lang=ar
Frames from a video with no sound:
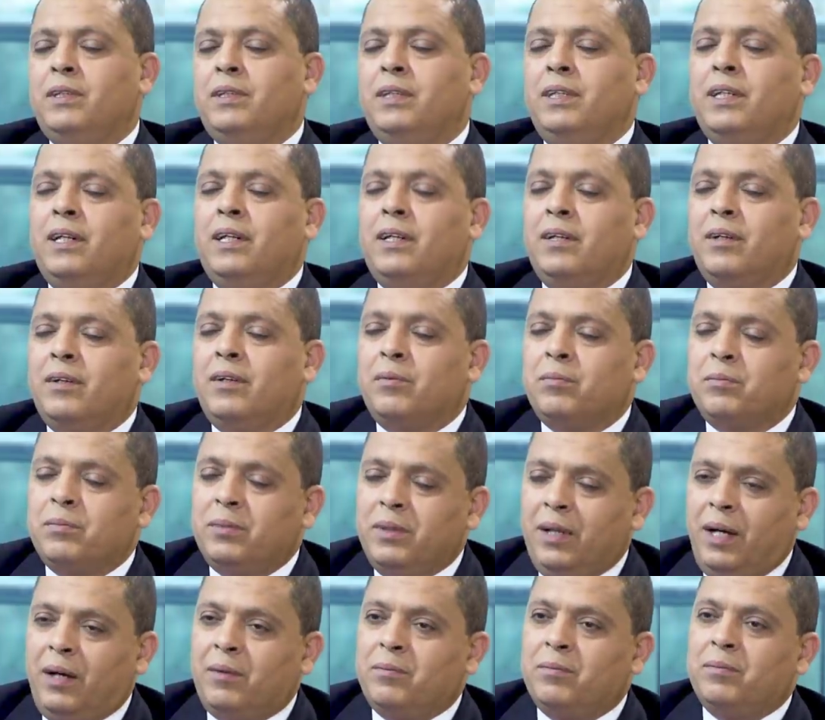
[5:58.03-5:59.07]
ديننا يا رب
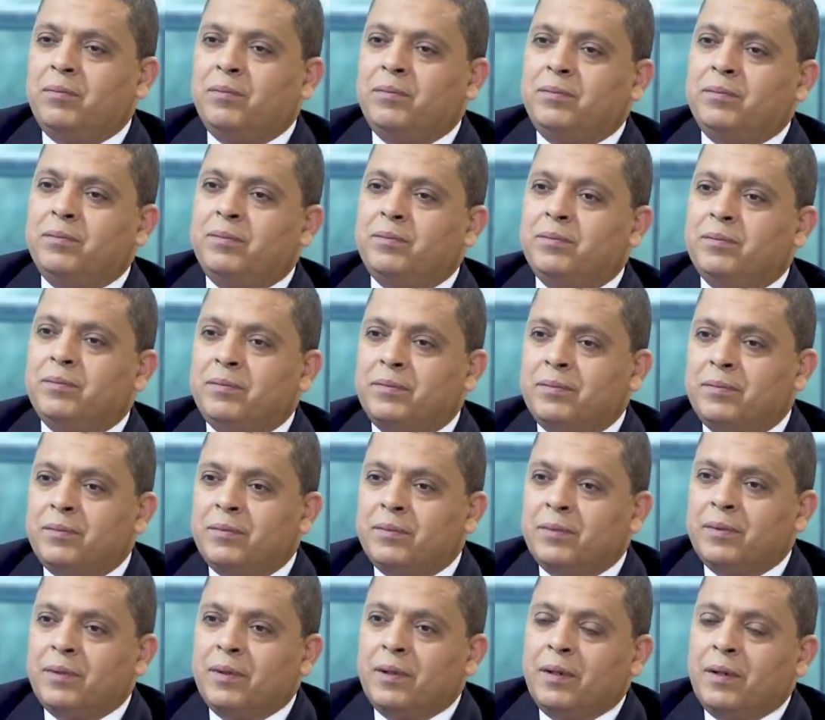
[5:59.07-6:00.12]
نعم
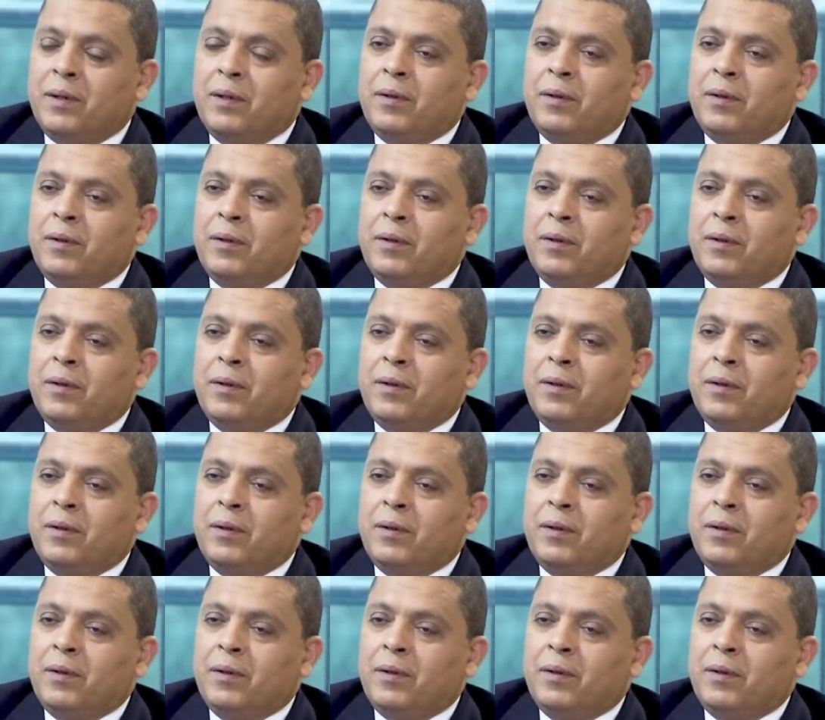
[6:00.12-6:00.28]
لماذا؟